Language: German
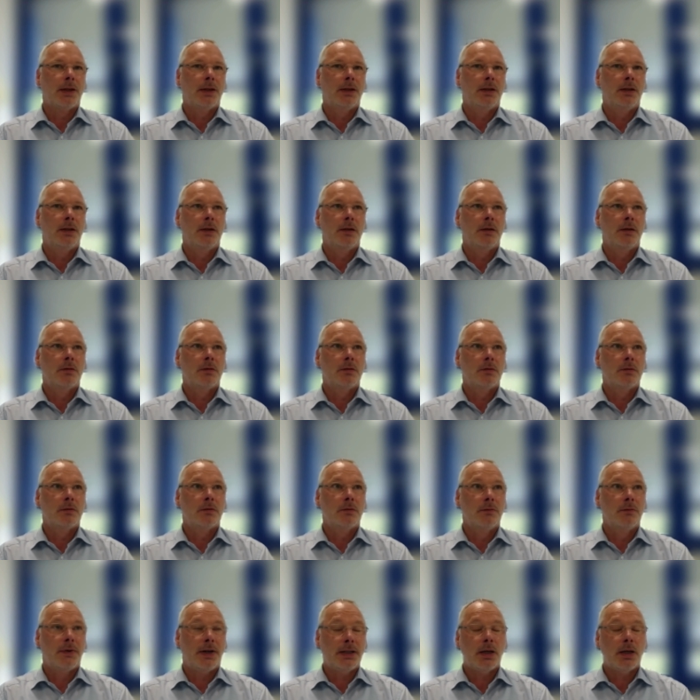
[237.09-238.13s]
Ein
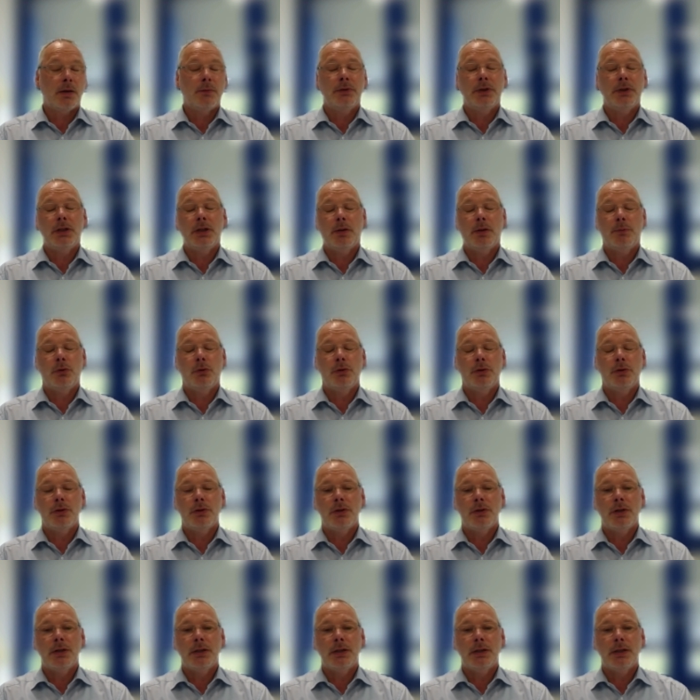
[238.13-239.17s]
weiterer wichtiger Punkt ist
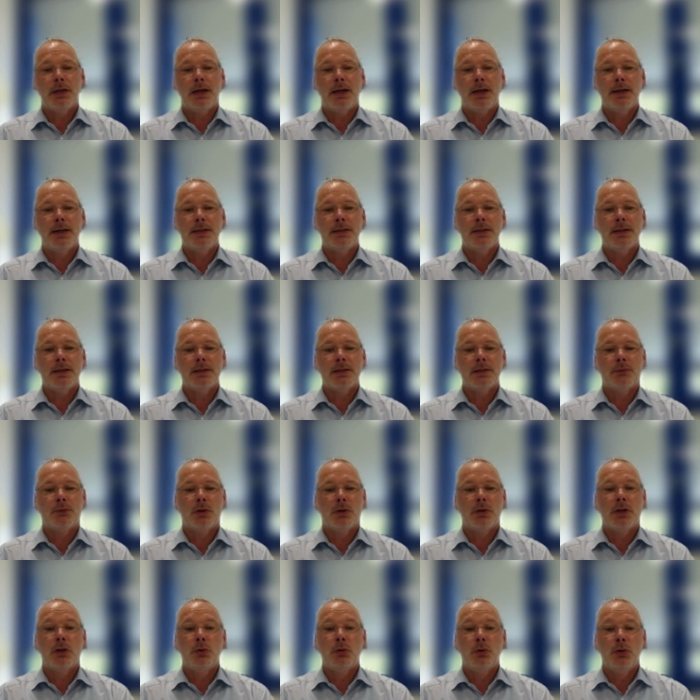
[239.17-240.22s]
sicherlich der Einsatz
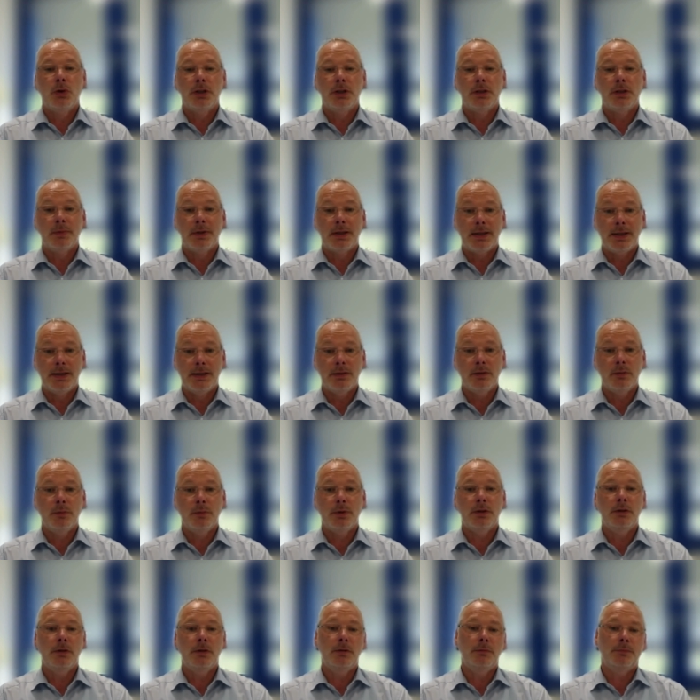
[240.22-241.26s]
von natürlichem
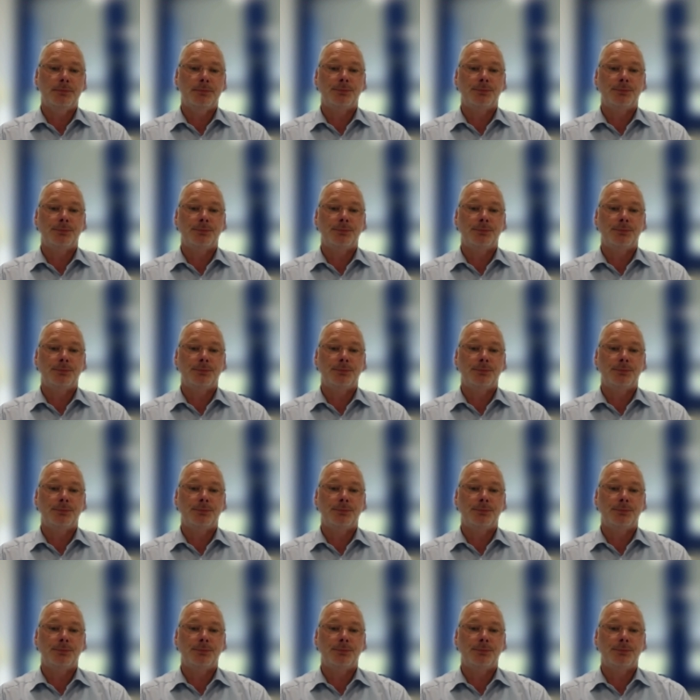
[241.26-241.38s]
Kältemittel.